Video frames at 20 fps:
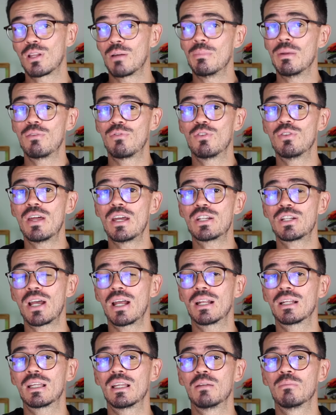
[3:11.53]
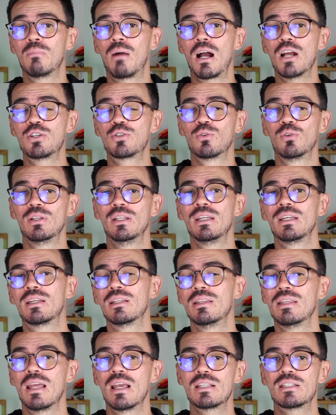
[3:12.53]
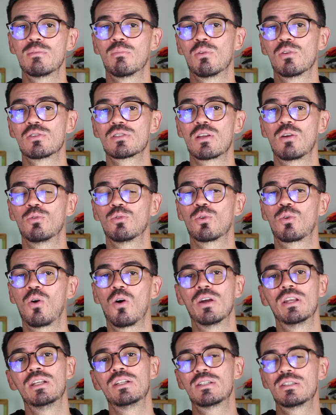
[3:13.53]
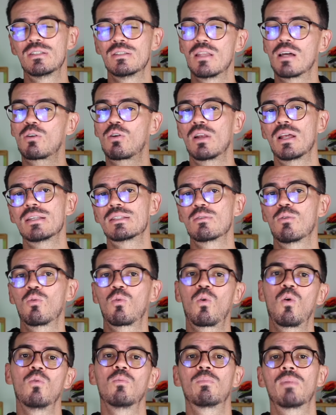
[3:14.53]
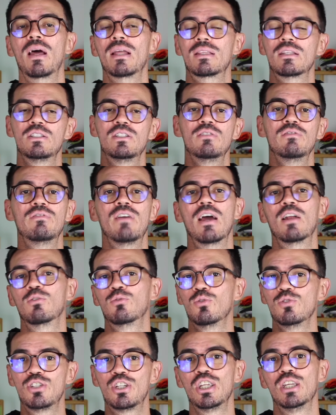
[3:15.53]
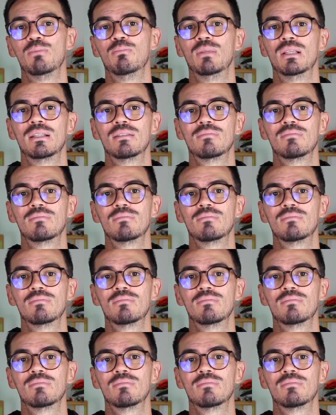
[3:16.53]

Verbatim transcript: Também vou deixar aqui embaixo o link desse blusão do Corinthians e da coleção completa de inverno do time.